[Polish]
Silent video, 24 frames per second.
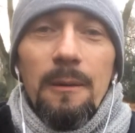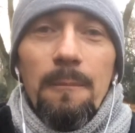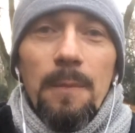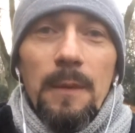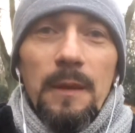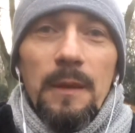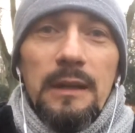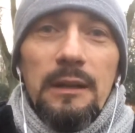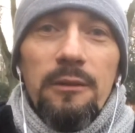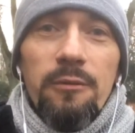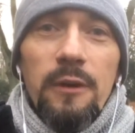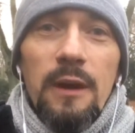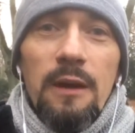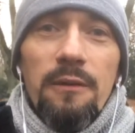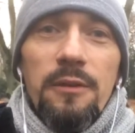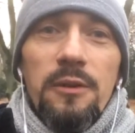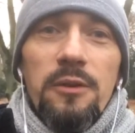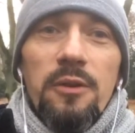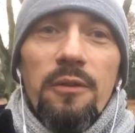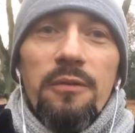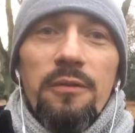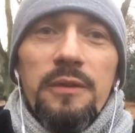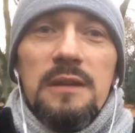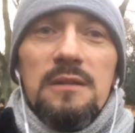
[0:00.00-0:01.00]
Ta Twoja
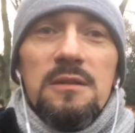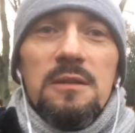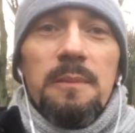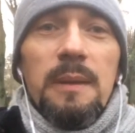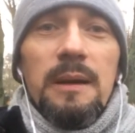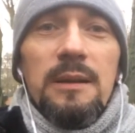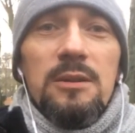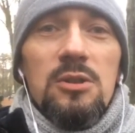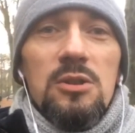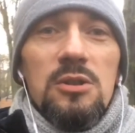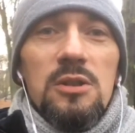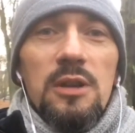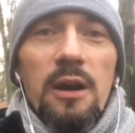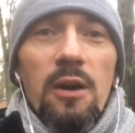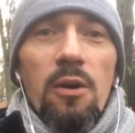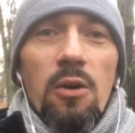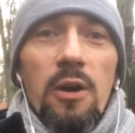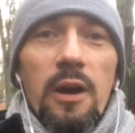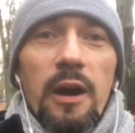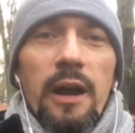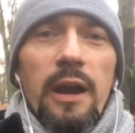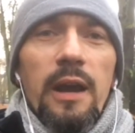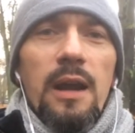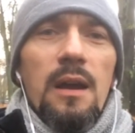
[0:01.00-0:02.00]
widownia zobaczy, że
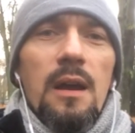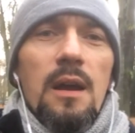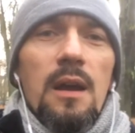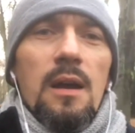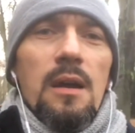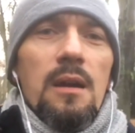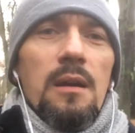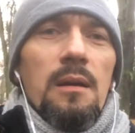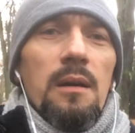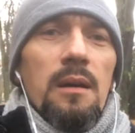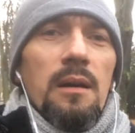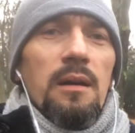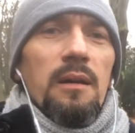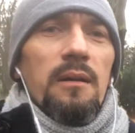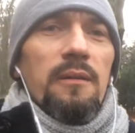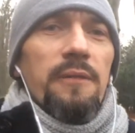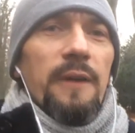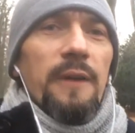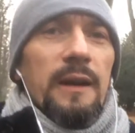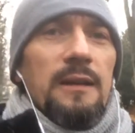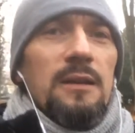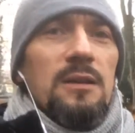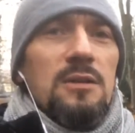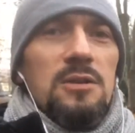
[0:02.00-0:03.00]
ok, e,
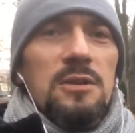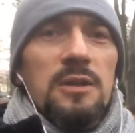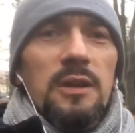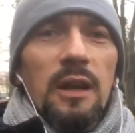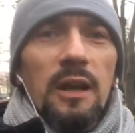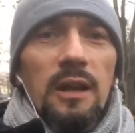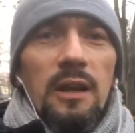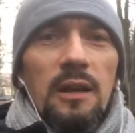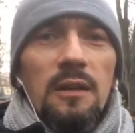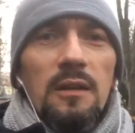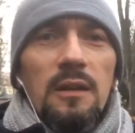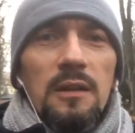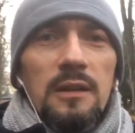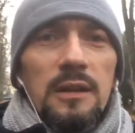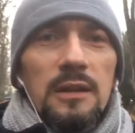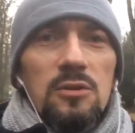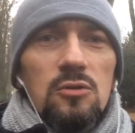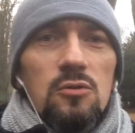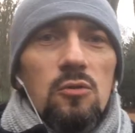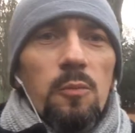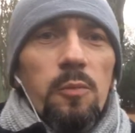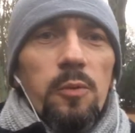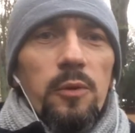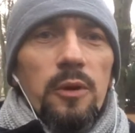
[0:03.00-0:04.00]
faktycznie inni też
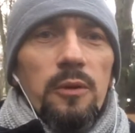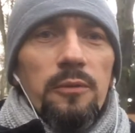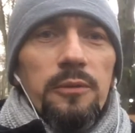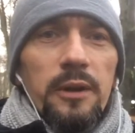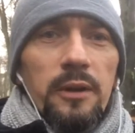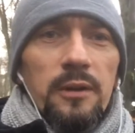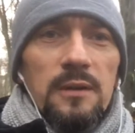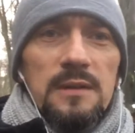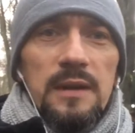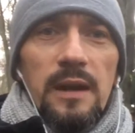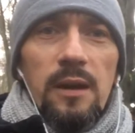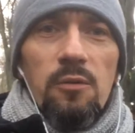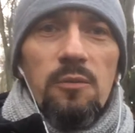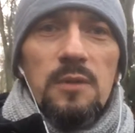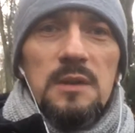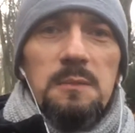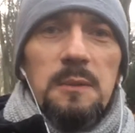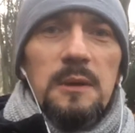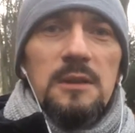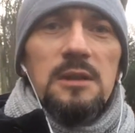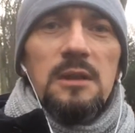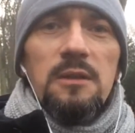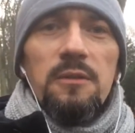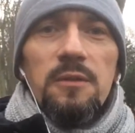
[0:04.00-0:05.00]
kupują te rodzaje
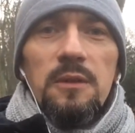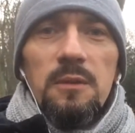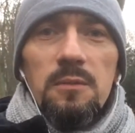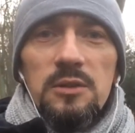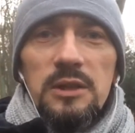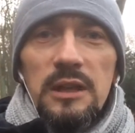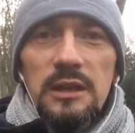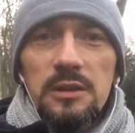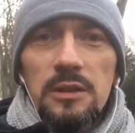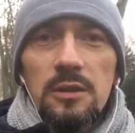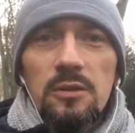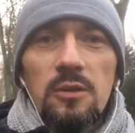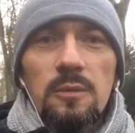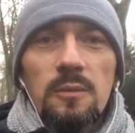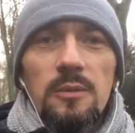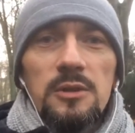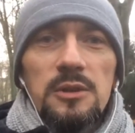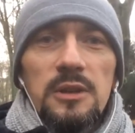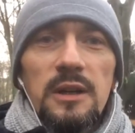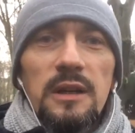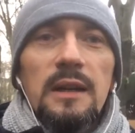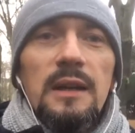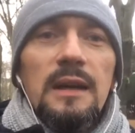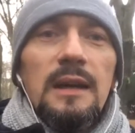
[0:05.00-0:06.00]
ubezpieczeń w tym czasie, to
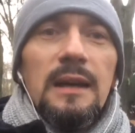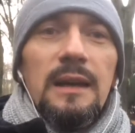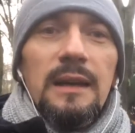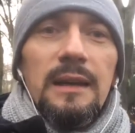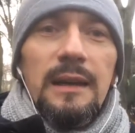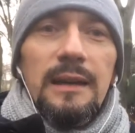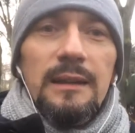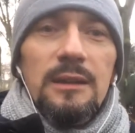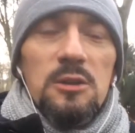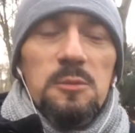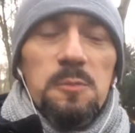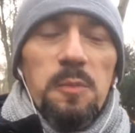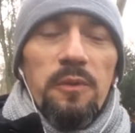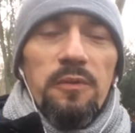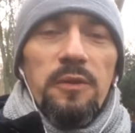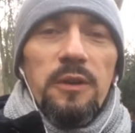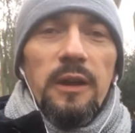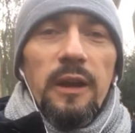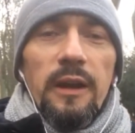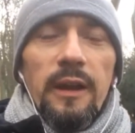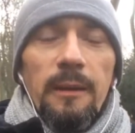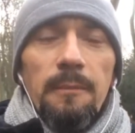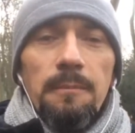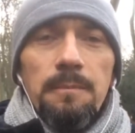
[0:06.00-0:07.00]
może ja też
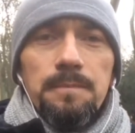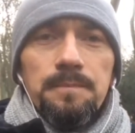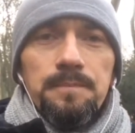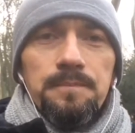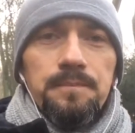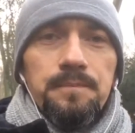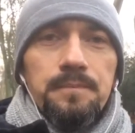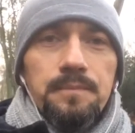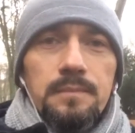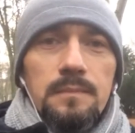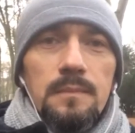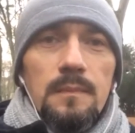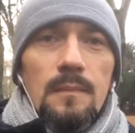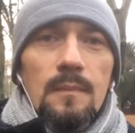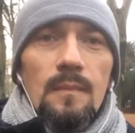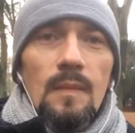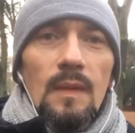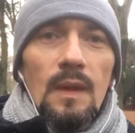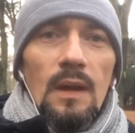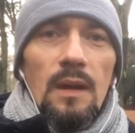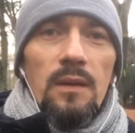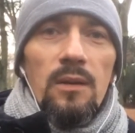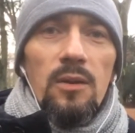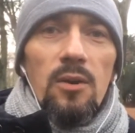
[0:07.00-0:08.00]
powinienem.
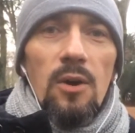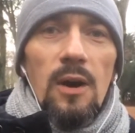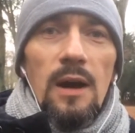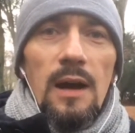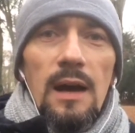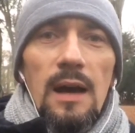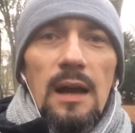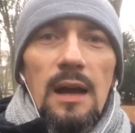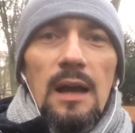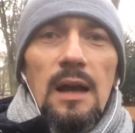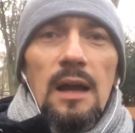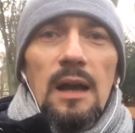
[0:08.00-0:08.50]
No a